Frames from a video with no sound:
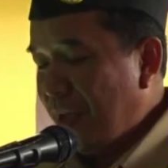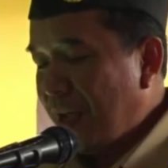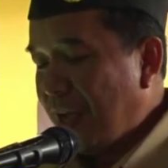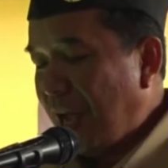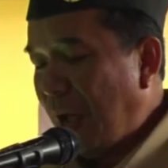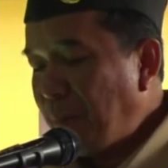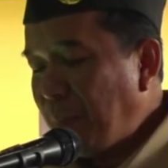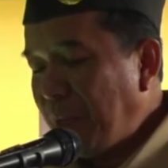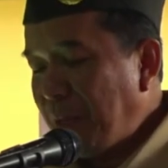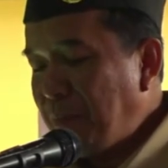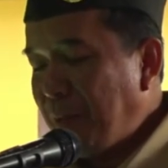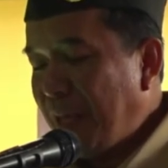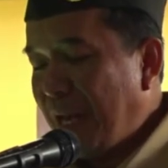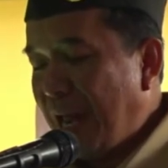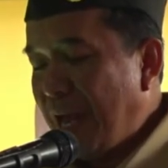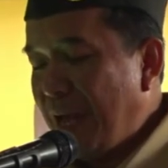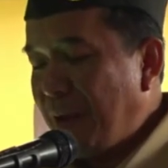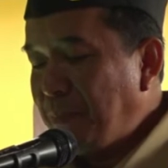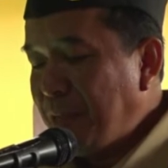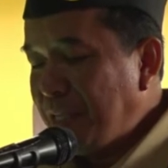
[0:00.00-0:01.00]
Kami
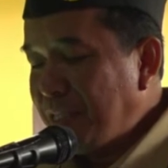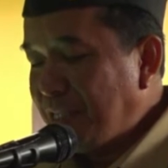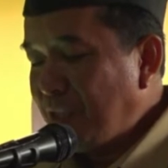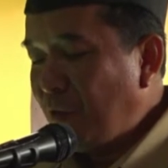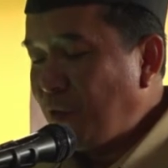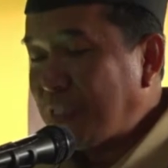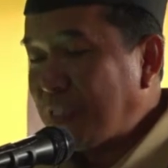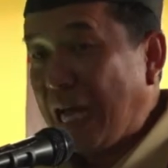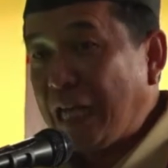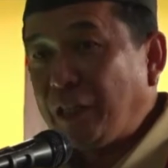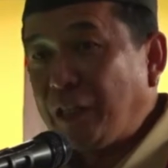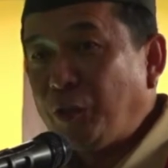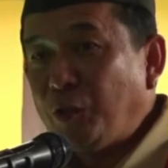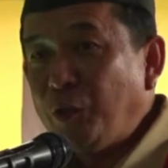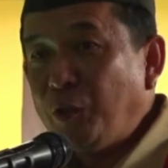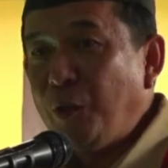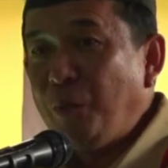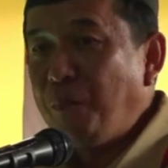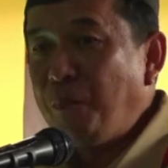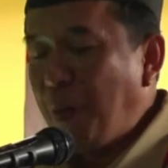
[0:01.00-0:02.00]
bila saat
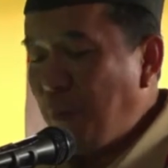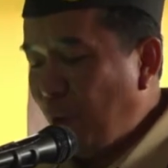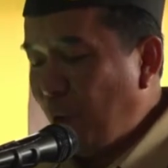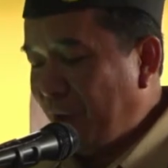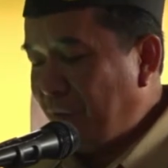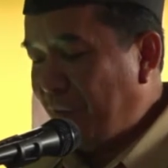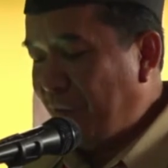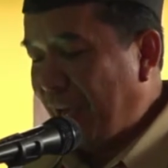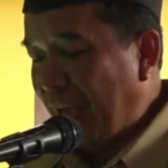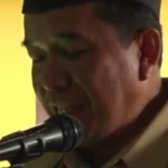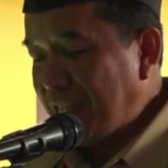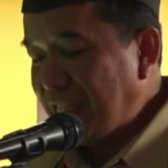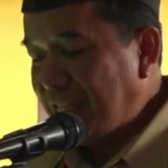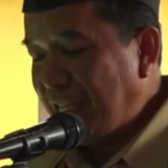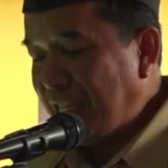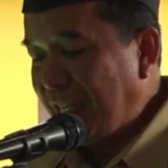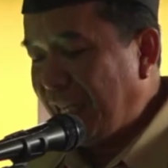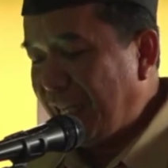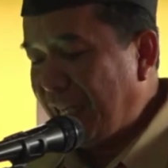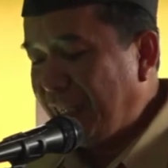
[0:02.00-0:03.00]
itu memodifikasi
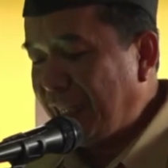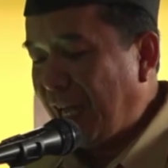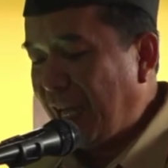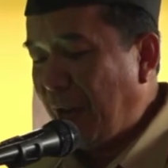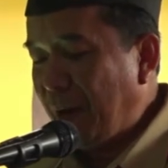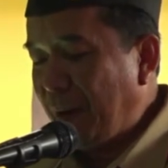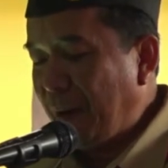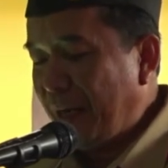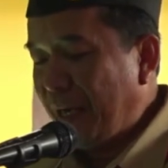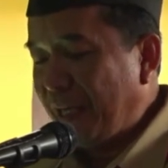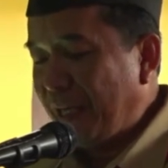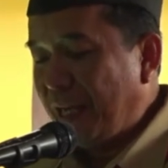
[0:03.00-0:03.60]
sedikit dengan